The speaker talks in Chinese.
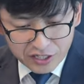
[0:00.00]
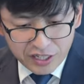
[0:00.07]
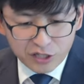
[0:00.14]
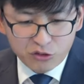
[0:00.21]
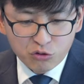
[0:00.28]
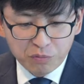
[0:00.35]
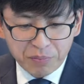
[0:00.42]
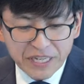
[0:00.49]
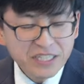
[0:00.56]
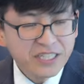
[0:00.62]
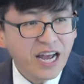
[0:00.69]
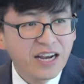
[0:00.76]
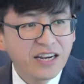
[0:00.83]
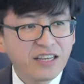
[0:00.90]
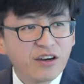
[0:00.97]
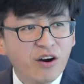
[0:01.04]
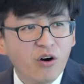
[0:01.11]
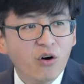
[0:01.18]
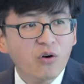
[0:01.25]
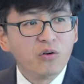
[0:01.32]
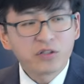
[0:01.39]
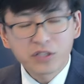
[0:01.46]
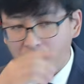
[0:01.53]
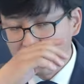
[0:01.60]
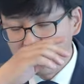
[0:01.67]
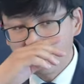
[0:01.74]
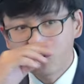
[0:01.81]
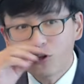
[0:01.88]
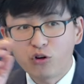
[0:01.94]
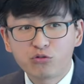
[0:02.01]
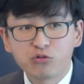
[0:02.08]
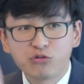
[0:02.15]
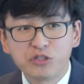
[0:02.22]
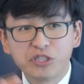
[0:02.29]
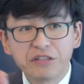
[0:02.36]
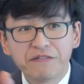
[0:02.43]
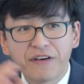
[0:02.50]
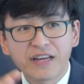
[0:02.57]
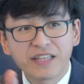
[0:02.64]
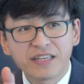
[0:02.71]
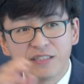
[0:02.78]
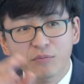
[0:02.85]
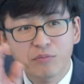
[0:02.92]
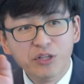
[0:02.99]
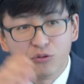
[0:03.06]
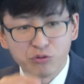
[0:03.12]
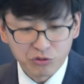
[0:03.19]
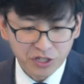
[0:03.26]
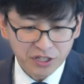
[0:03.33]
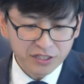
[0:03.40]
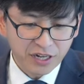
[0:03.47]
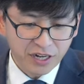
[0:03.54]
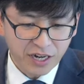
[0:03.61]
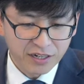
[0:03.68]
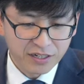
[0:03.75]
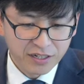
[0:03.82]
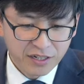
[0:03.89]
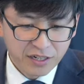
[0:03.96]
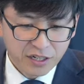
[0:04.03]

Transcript: 耶稣被杀了以后，他们就到处去揭发他的门徒等等哈。